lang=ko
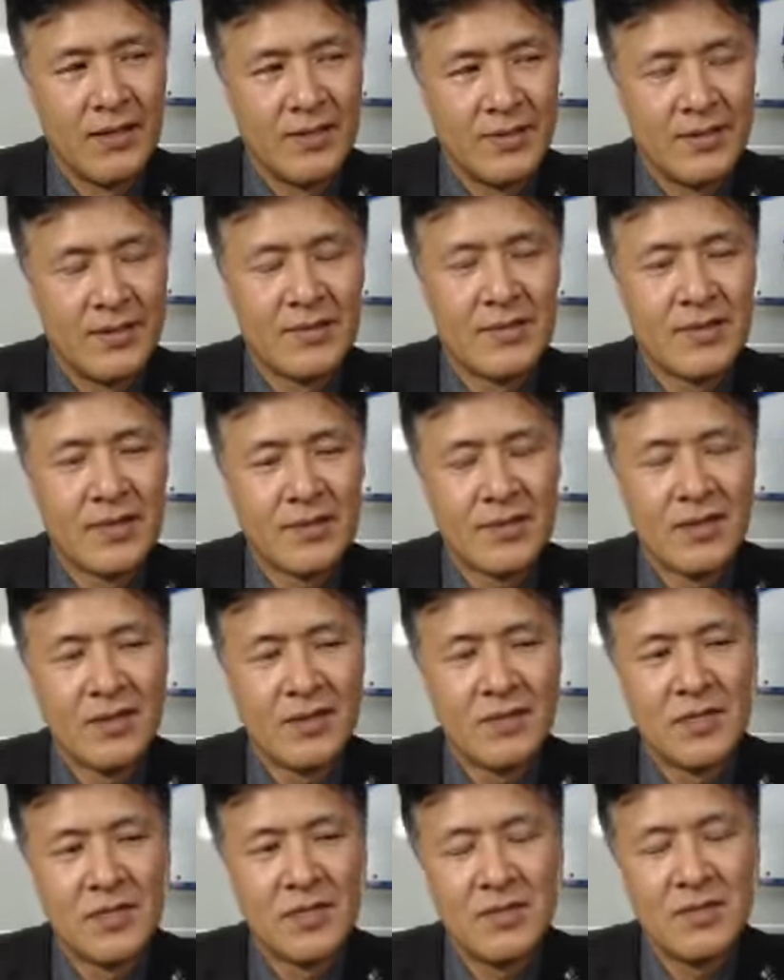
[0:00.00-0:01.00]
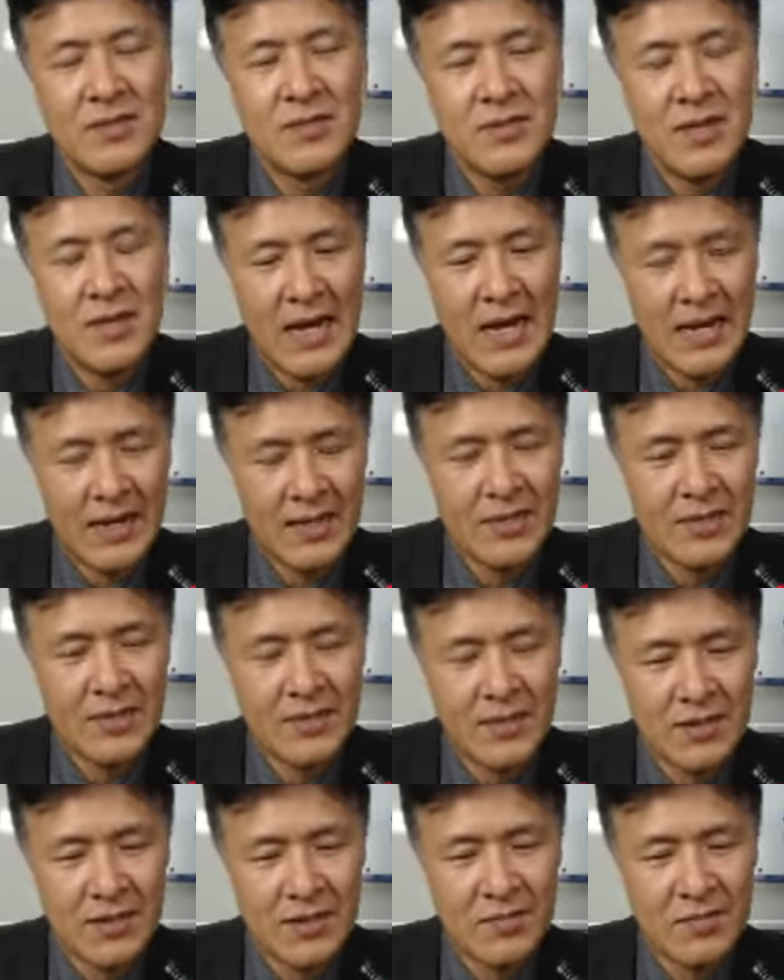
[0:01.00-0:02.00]
정책 자금을 R&D
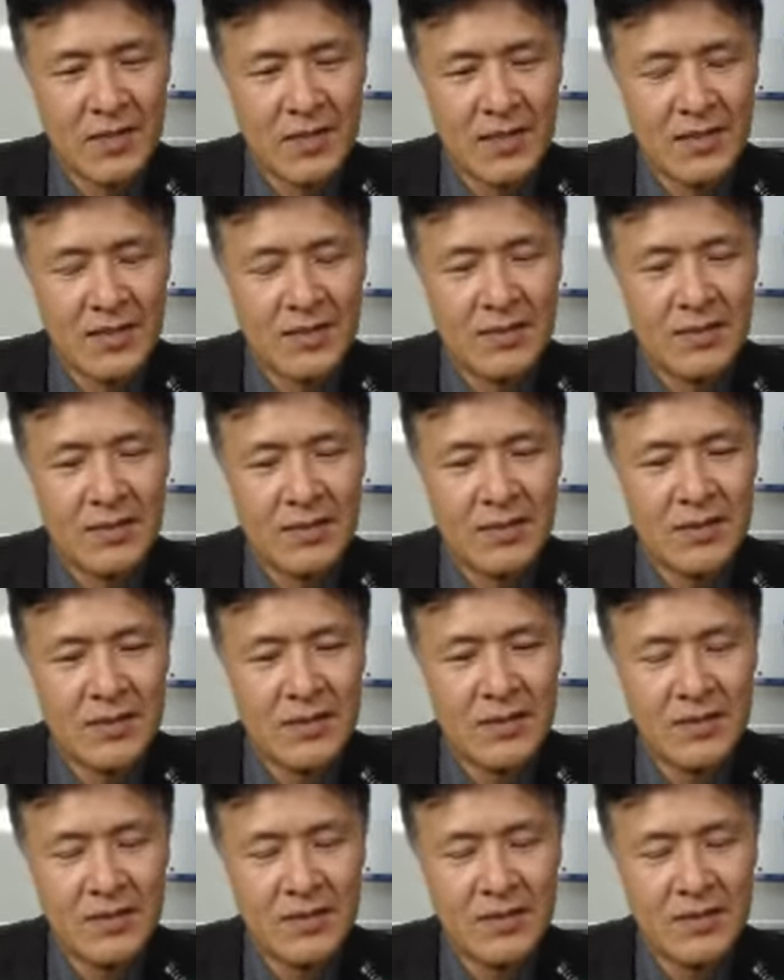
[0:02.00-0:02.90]
자금이라든지